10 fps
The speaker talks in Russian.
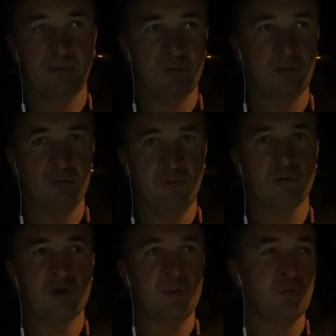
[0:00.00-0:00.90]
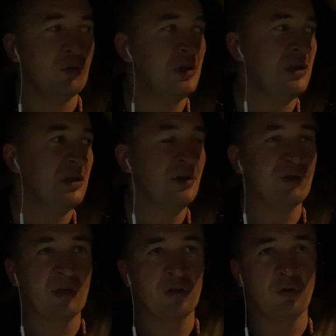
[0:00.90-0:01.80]
э, ну, чем другие
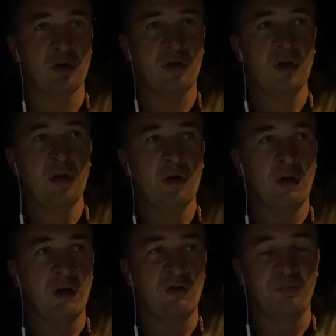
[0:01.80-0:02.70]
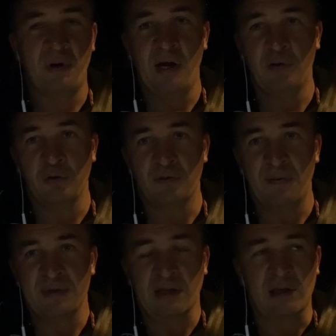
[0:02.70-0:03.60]
риэлторы, которые э, впаривают
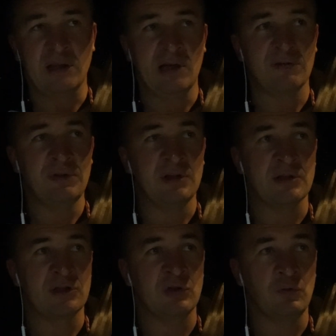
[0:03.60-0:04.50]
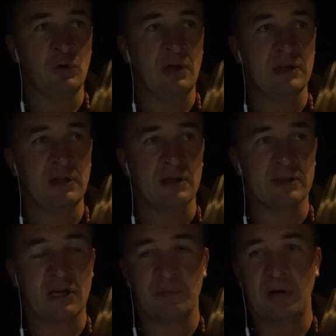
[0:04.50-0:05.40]
вам всякие неликвид, из чего они
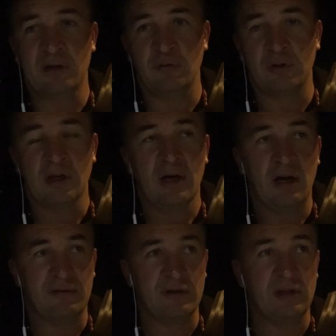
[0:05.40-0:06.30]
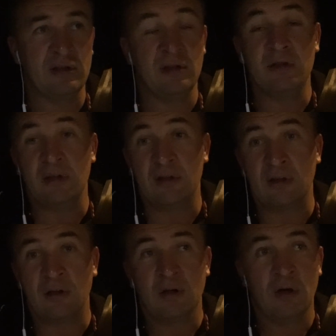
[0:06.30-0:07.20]
зарабатывают офигенные
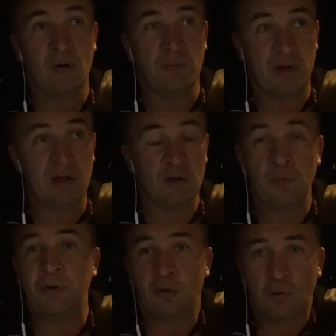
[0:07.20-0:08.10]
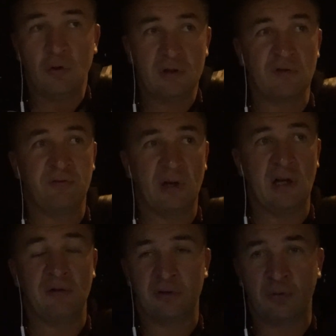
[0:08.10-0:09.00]
деньги. Поэтому приходится
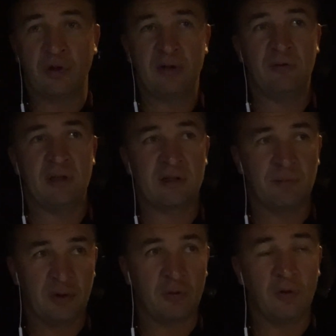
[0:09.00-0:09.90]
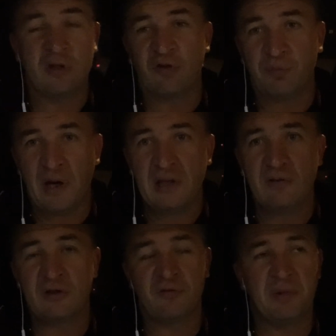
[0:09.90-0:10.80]
вкалывать. А куда деваться? Приходится
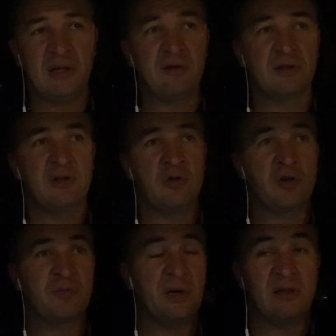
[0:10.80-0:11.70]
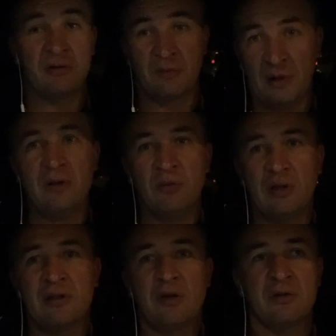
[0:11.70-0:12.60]
впахиваться, впахиваться, еще раз впахиваться. Поэтому
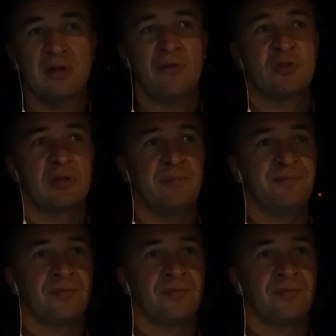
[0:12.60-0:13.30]
глаза уставшие.